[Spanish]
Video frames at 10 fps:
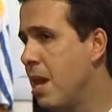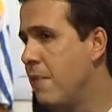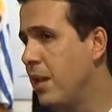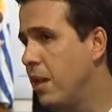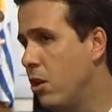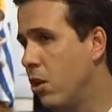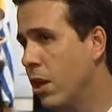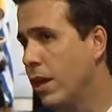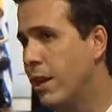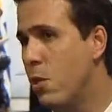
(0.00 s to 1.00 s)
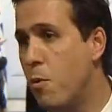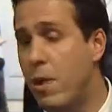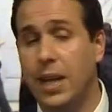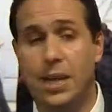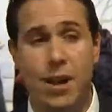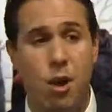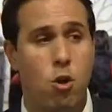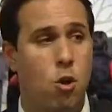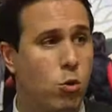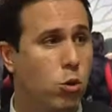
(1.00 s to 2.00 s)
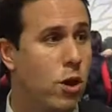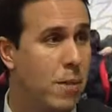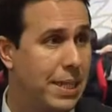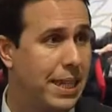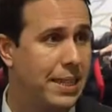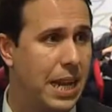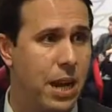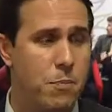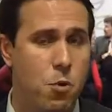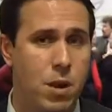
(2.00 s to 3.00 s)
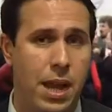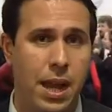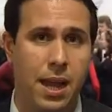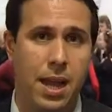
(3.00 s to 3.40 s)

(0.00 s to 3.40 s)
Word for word: el Ministerio de Salud Pública, ha trabajado en conjunto con la Presidencia de la República